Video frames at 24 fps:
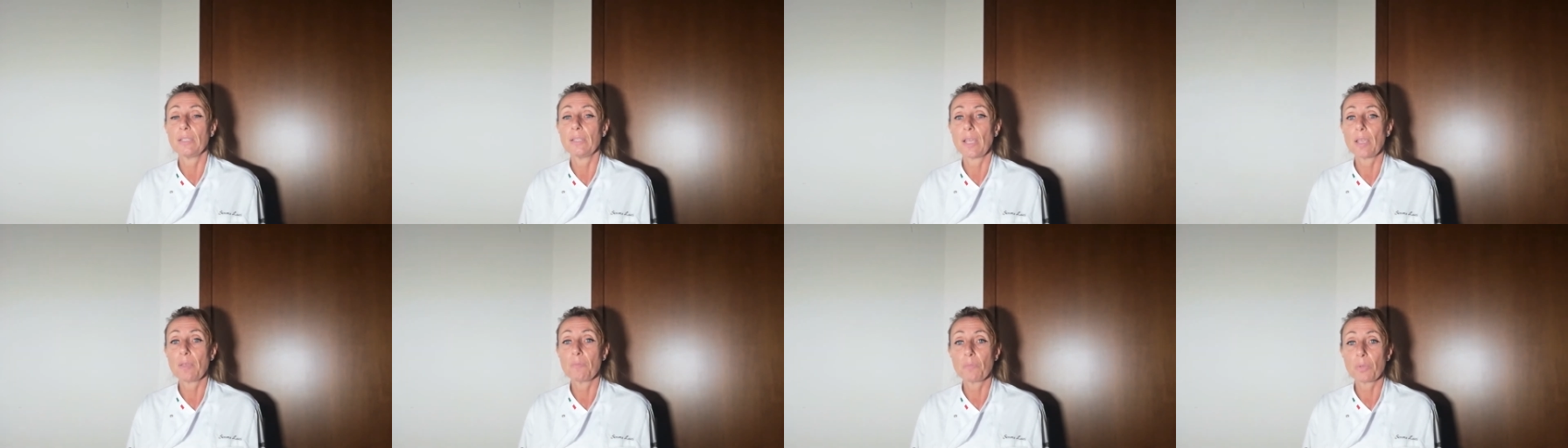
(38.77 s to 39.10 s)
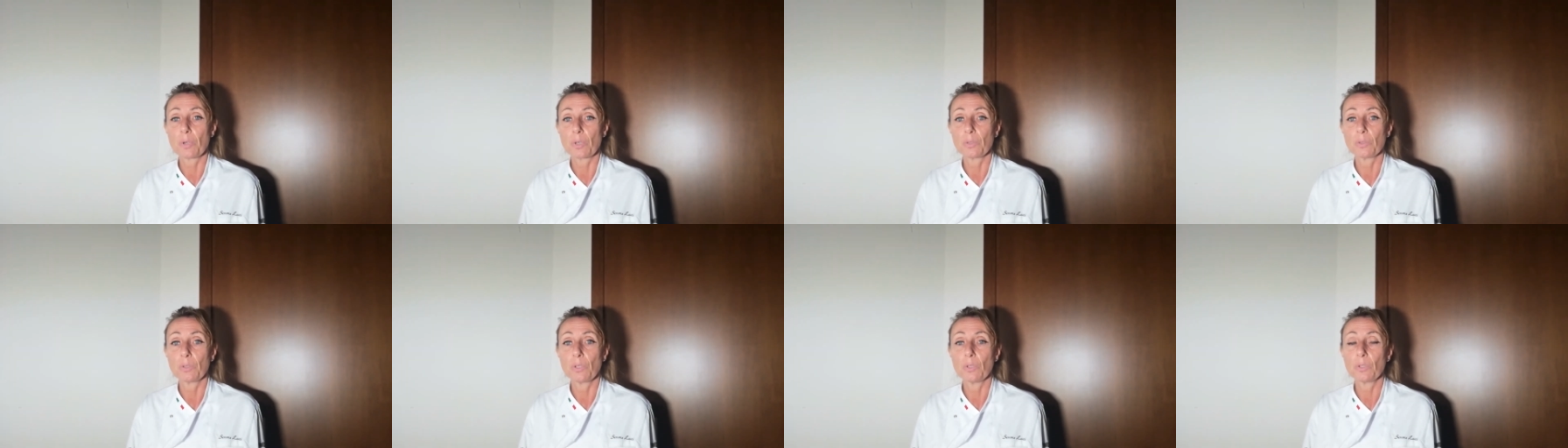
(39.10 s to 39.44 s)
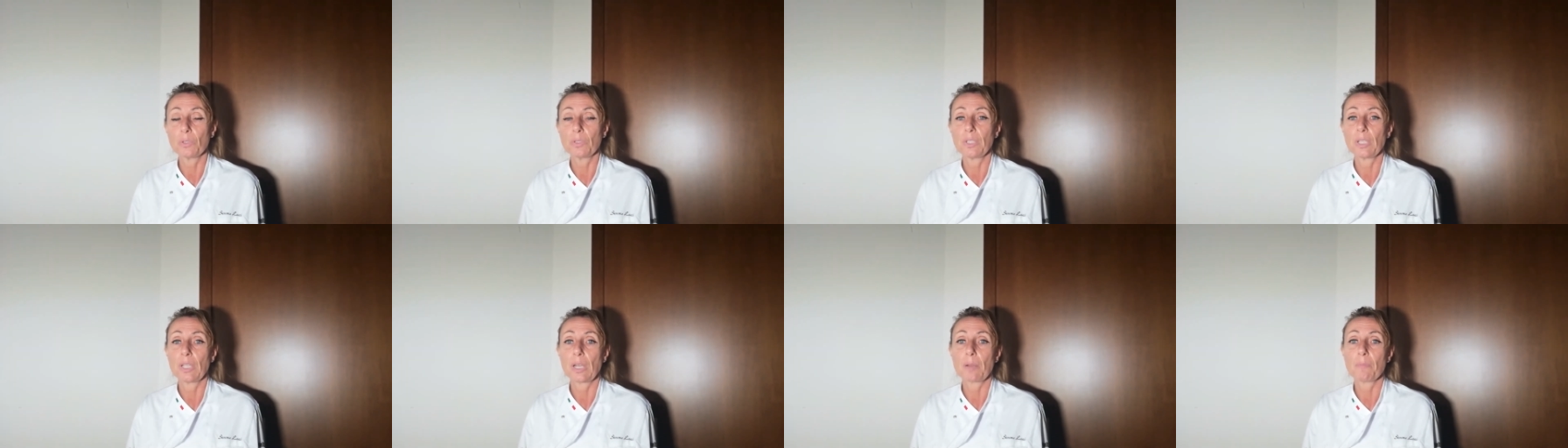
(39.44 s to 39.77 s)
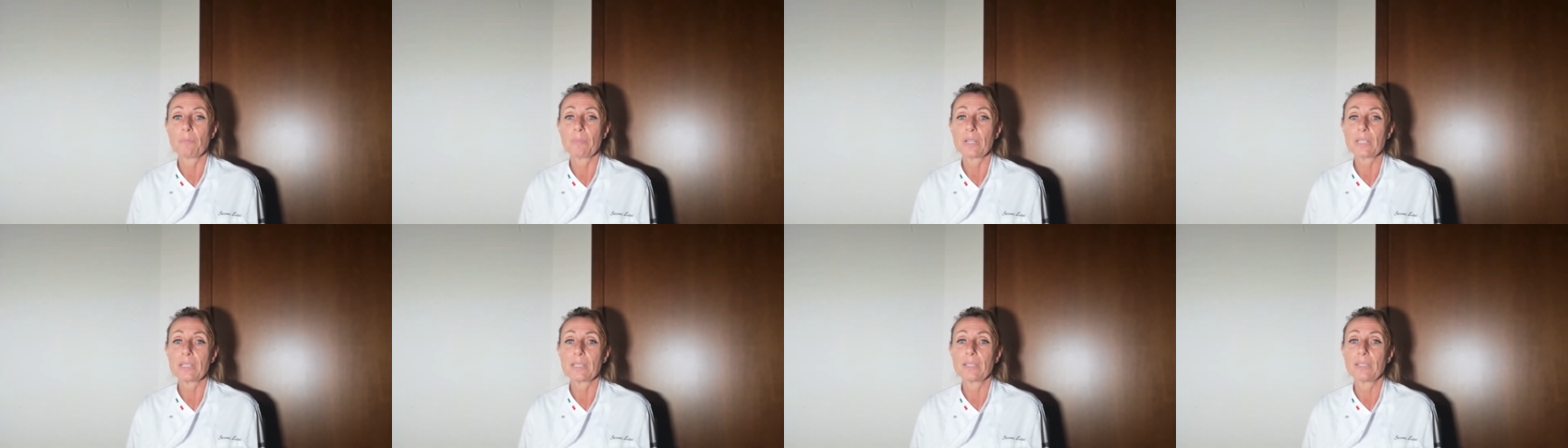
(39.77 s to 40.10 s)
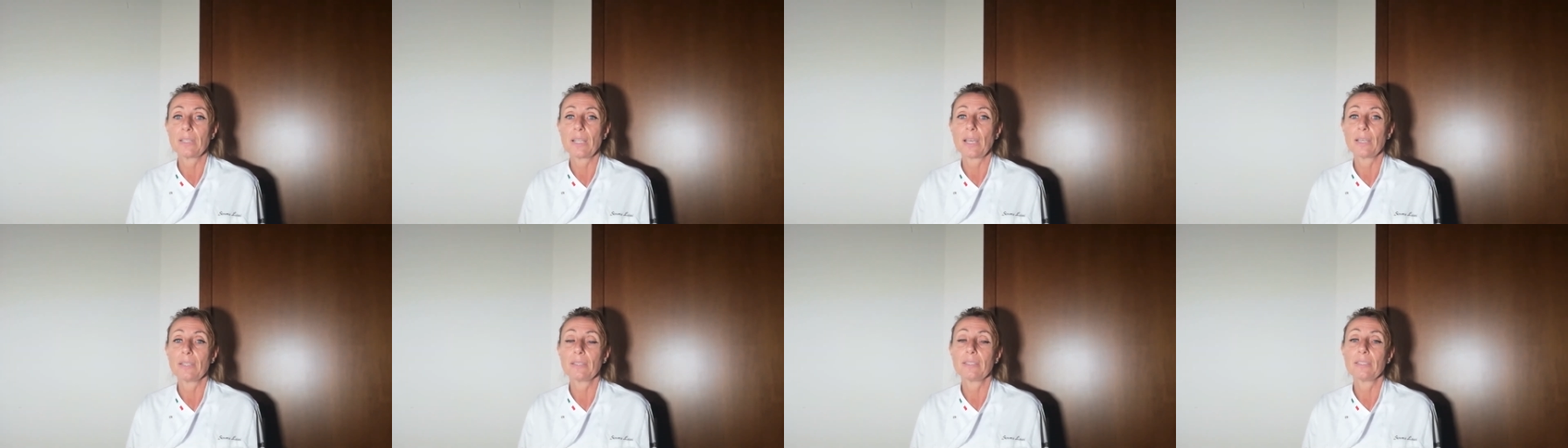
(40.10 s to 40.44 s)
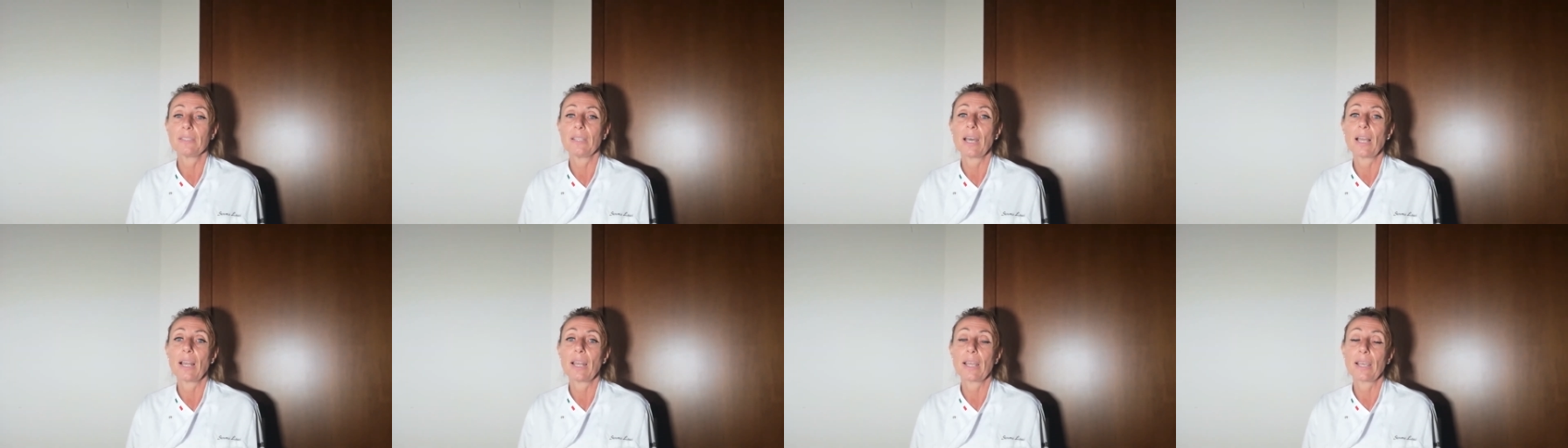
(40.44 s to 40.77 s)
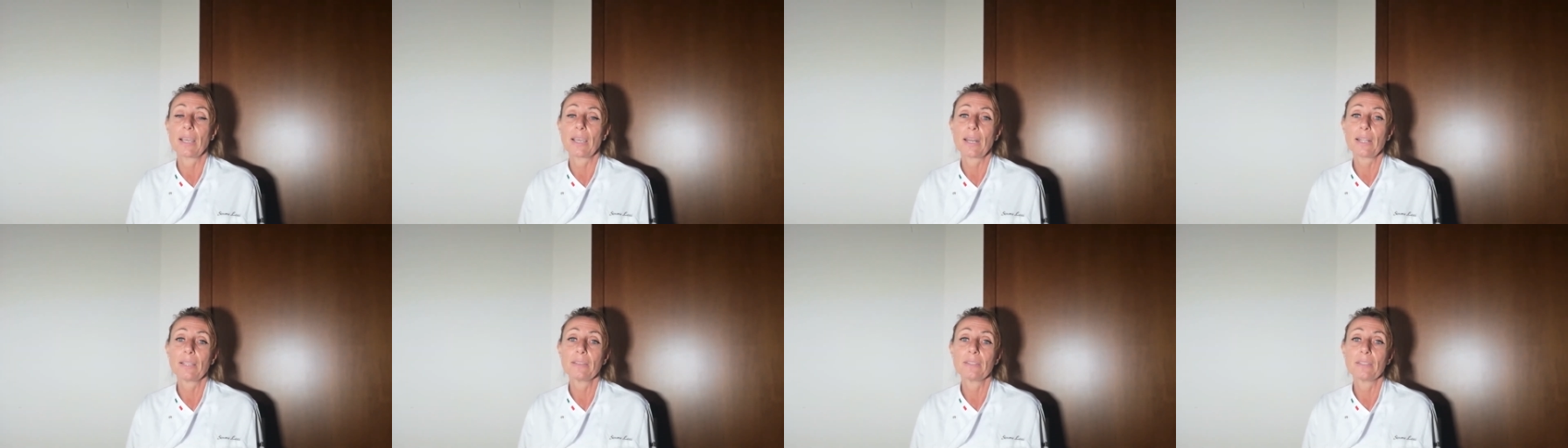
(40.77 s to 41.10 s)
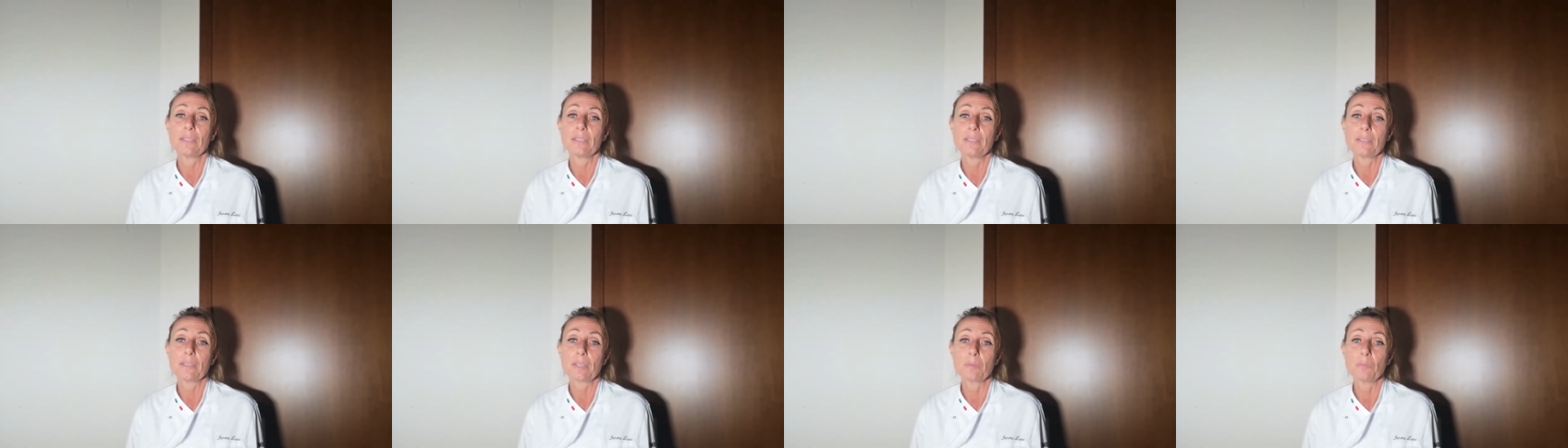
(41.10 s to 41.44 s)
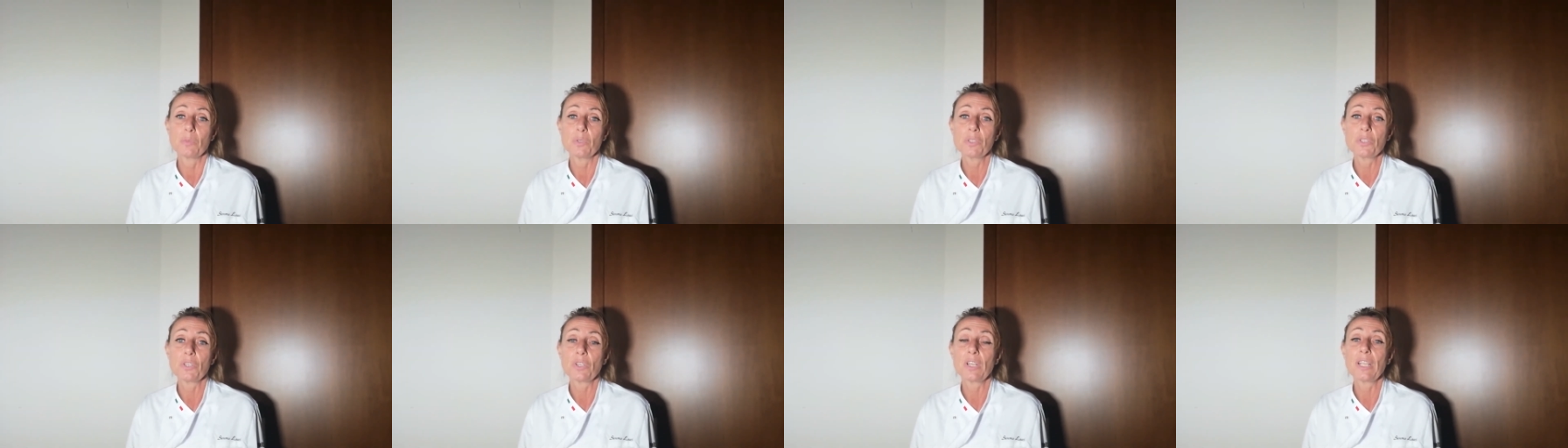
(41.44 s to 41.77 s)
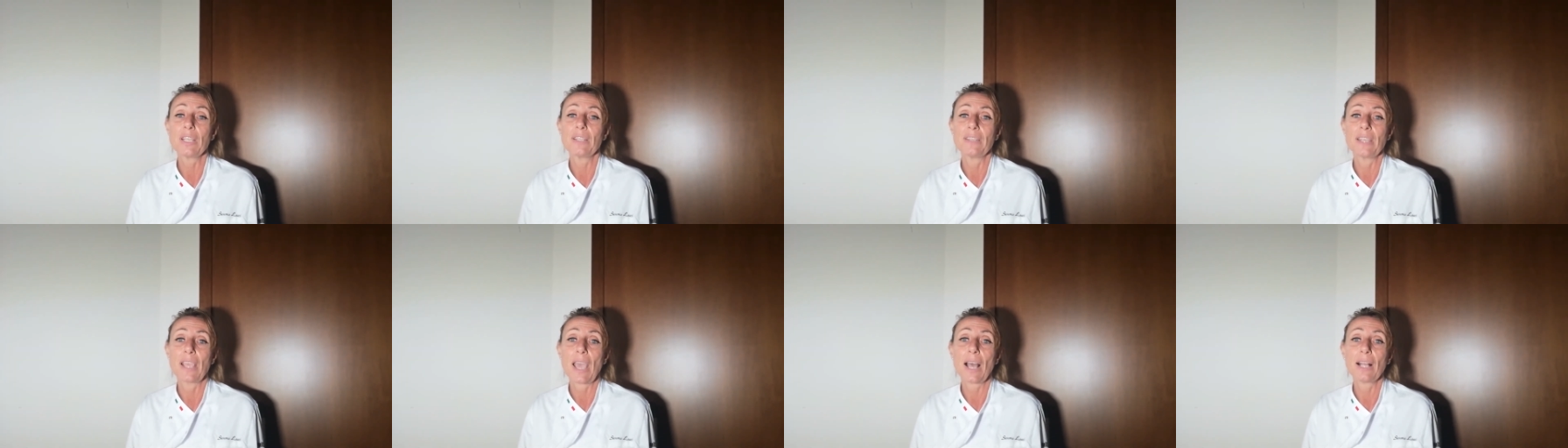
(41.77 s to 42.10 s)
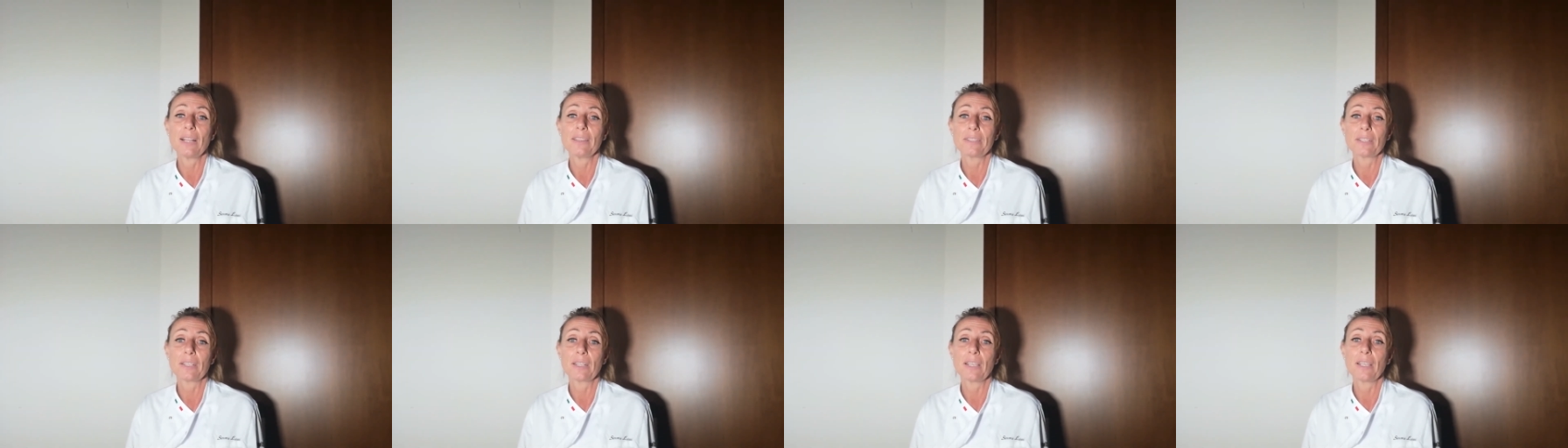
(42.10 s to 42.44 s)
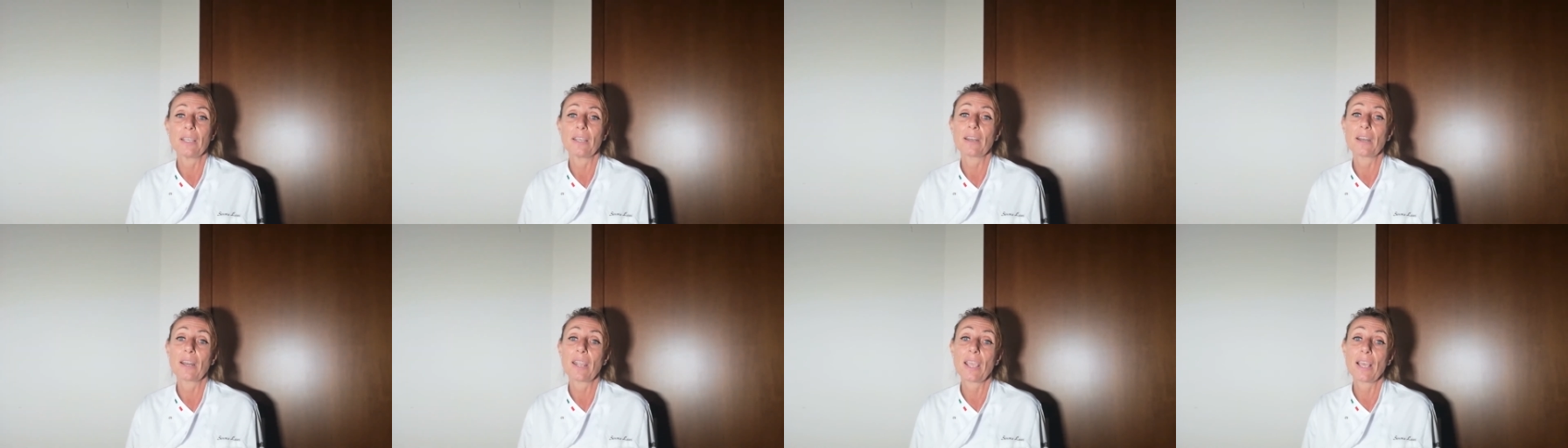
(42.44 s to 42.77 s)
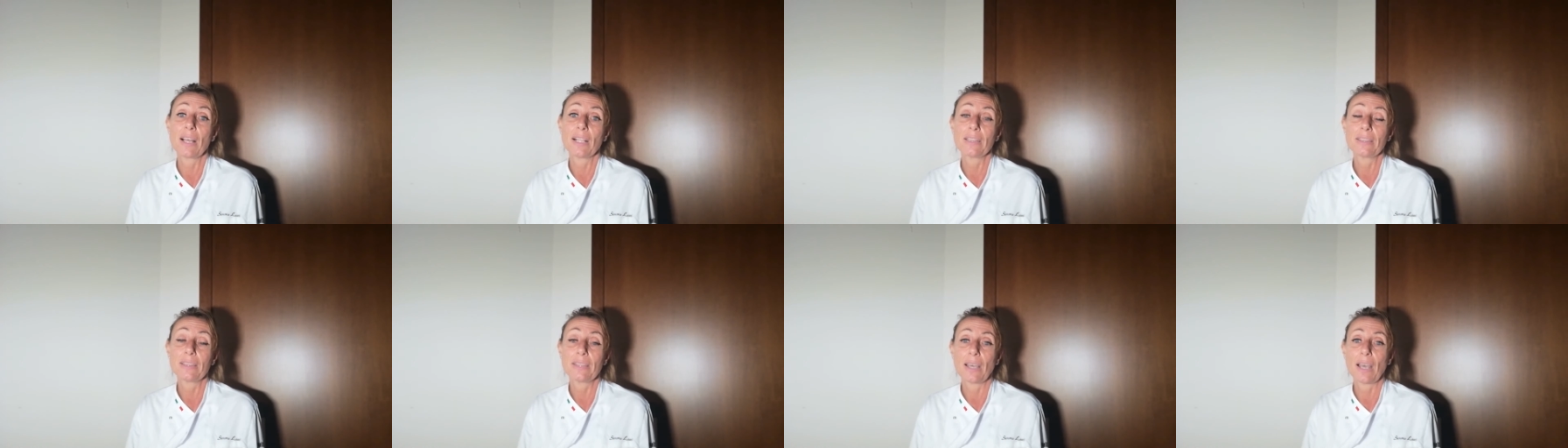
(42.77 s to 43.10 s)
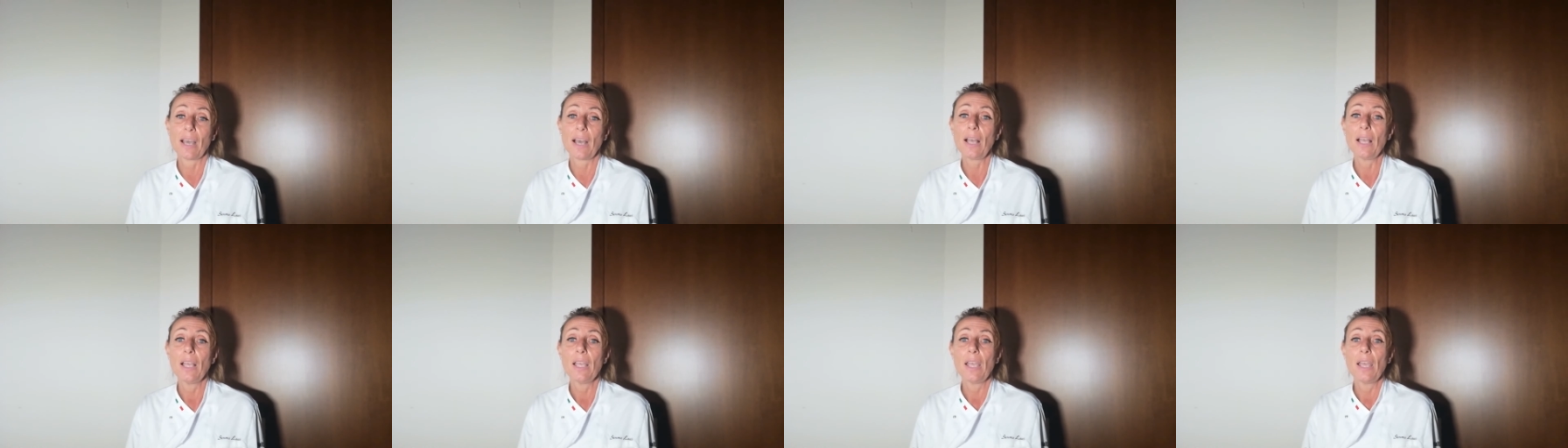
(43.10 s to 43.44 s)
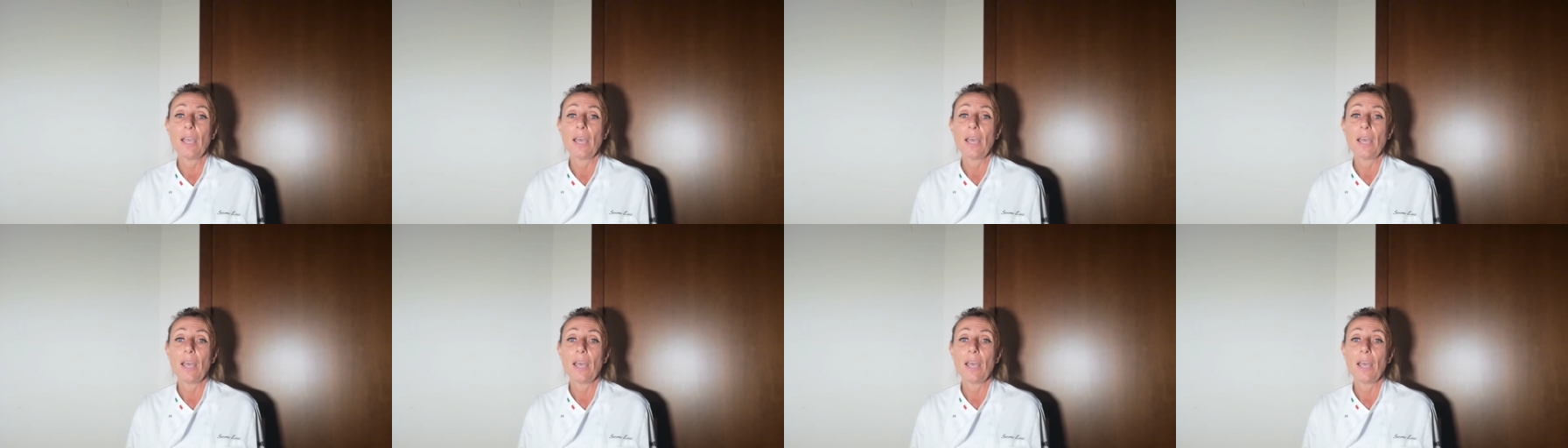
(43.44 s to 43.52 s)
dei prodotti rappresentati dalla grande distribuzione e di altre realtà